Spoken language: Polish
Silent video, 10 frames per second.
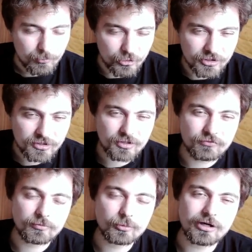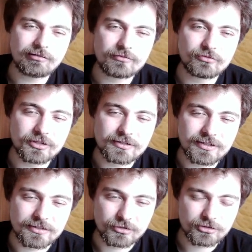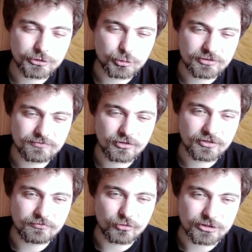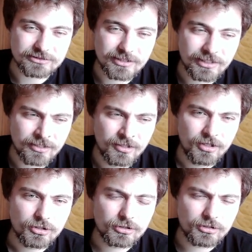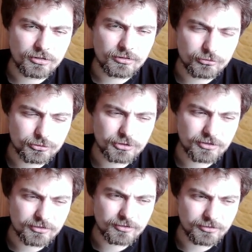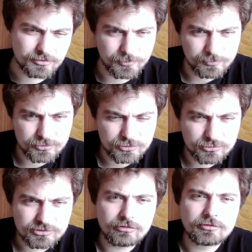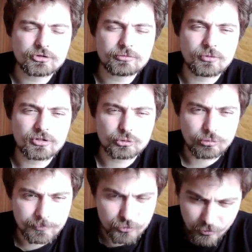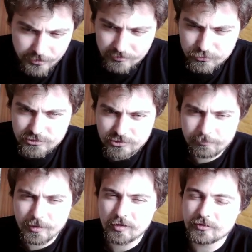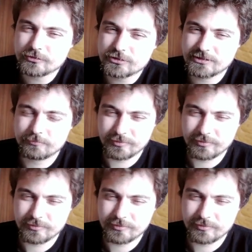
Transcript: Bo kiedy wybuchała wojna i dochodziły wrogie wojska, to ludzie, to po prostu całe przedpole szło pod ogień, wszystko palono, wszystkie,